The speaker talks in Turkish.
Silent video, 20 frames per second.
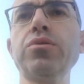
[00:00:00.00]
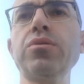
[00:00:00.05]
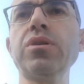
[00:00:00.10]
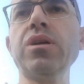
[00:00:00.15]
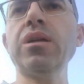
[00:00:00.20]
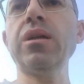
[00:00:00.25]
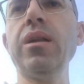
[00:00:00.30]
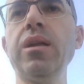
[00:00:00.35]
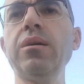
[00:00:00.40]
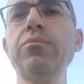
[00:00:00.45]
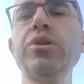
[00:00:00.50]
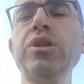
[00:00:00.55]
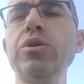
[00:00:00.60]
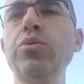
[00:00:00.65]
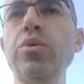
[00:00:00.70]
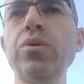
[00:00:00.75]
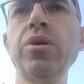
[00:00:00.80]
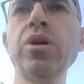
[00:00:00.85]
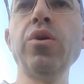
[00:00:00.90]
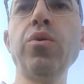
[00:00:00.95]
Kanala
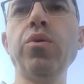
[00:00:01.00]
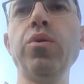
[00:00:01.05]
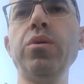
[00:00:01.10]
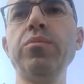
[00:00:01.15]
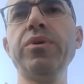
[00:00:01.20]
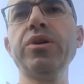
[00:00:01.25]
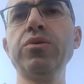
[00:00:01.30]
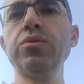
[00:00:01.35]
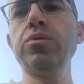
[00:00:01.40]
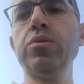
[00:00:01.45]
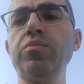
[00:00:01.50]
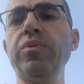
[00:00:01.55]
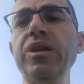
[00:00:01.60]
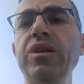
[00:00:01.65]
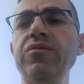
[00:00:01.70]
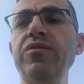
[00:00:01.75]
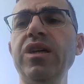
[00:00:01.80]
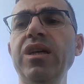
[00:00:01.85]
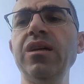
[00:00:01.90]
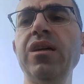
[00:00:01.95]
abone olmayı
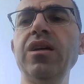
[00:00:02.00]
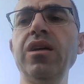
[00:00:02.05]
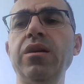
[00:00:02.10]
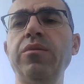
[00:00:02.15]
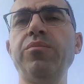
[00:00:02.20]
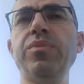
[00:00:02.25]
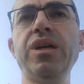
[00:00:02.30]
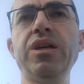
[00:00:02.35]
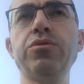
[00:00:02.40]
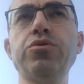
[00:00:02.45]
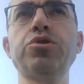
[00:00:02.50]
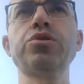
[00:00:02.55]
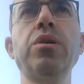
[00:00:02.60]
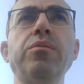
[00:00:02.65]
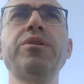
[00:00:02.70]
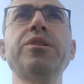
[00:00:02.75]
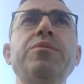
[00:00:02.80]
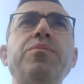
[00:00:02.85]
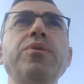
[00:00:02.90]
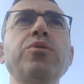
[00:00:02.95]
unutmayın ve beğen tuşuna
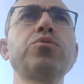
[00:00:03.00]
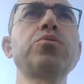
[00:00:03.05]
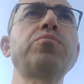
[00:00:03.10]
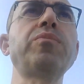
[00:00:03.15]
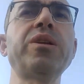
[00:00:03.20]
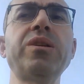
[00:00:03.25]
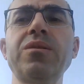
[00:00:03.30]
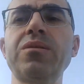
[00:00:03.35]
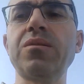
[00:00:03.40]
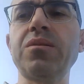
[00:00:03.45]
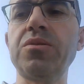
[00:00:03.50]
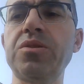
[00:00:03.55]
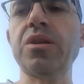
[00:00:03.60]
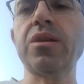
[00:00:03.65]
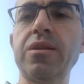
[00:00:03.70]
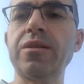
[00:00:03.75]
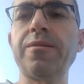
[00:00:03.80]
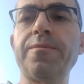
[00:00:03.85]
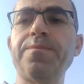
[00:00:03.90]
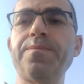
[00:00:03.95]
basmayı unutmayın
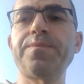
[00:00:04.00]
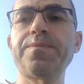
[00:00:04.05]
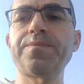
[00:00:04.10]
arkadaşlar.